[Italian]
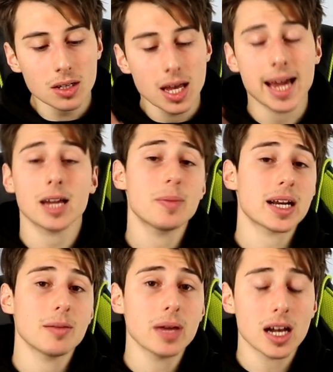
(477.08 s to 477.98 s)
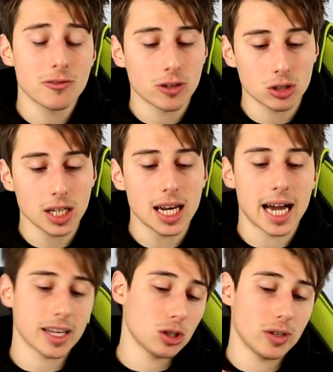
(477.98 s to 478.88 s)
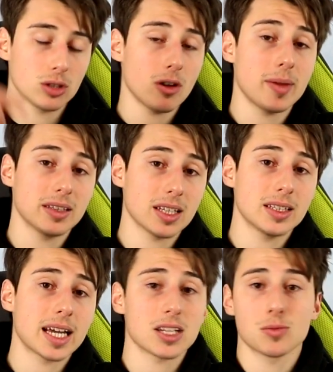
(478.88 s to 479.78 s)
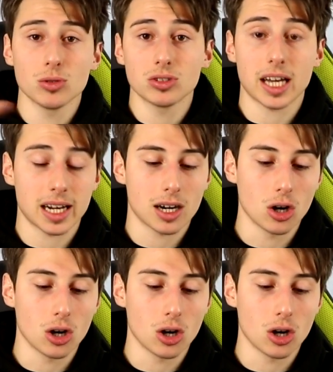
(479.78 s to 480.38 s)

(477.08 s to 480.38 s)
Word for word: è che per cambiare il foro dell'aria dovete ovviamente andare a smontare la